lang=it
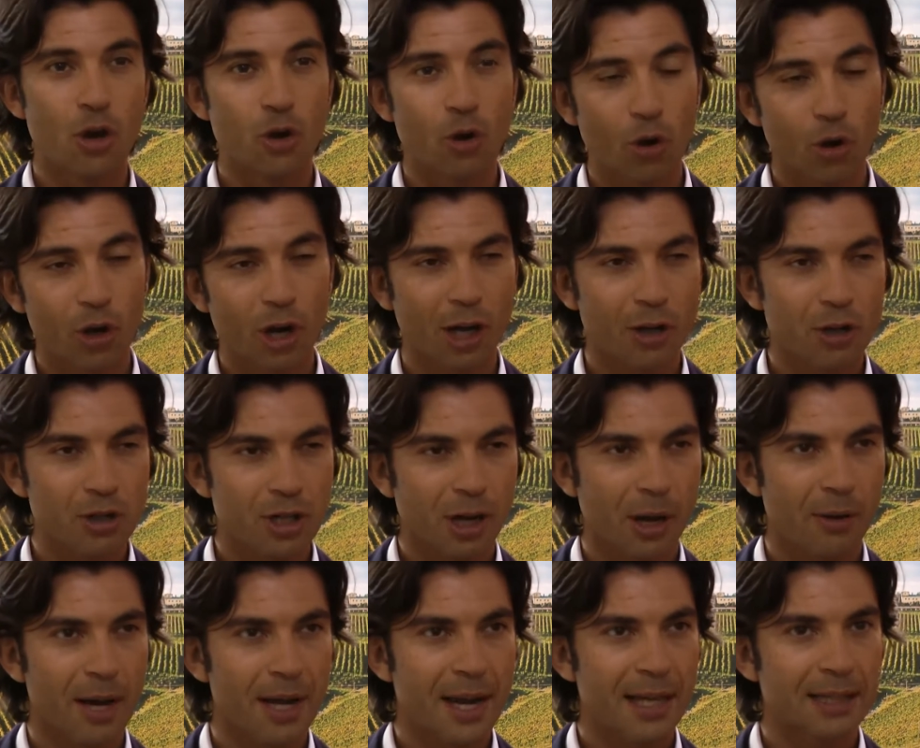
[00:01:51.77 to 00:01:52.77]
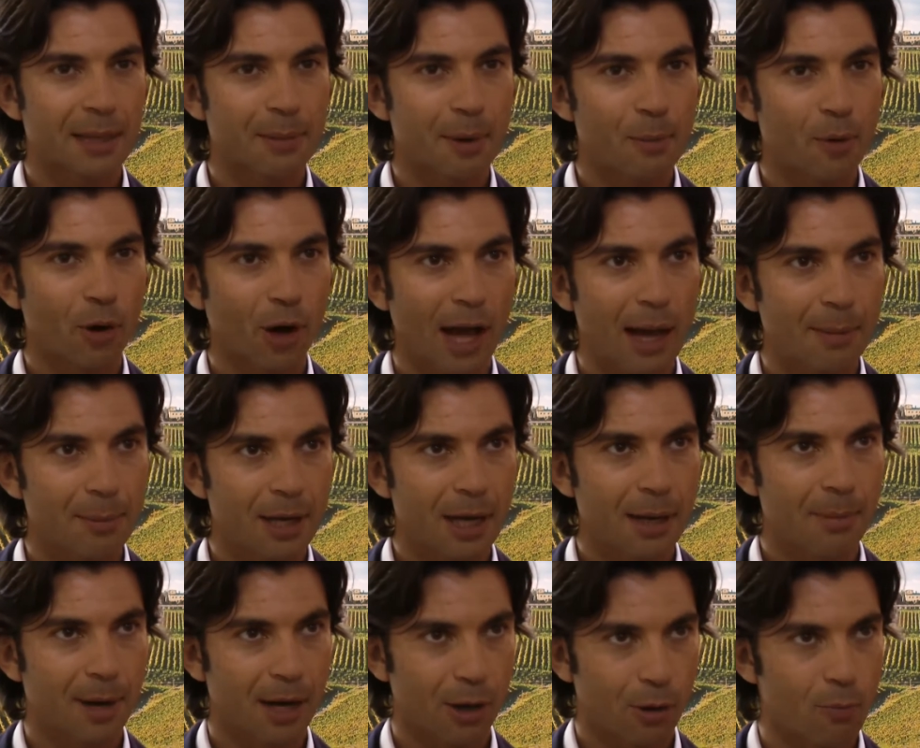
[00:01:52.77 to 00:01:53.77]
Non credo sarà un'annata
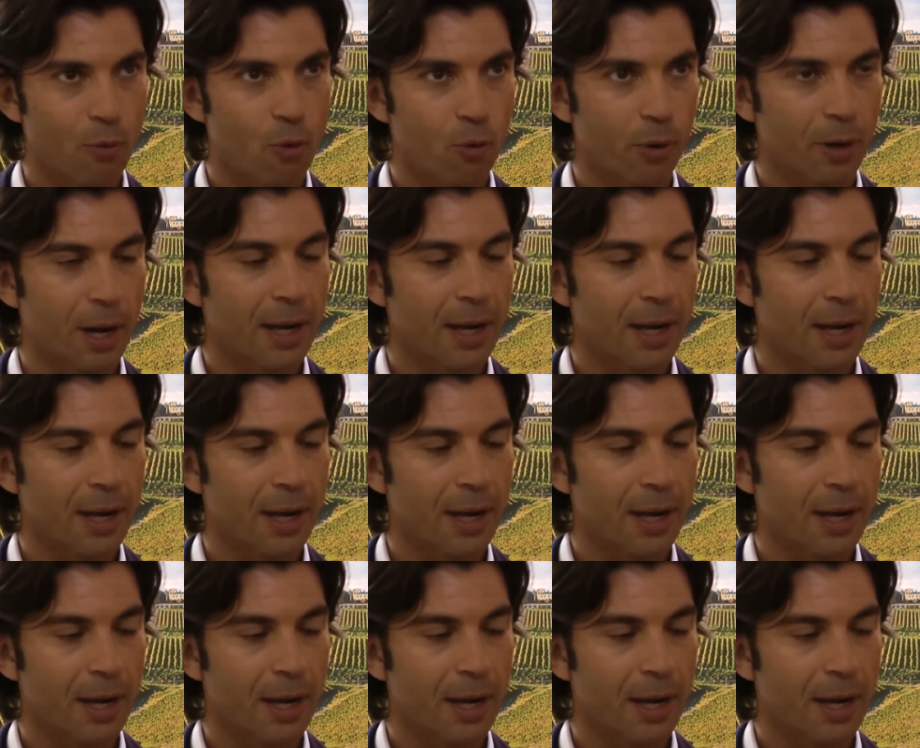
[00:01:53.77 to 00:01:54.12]
memorabile ma comunque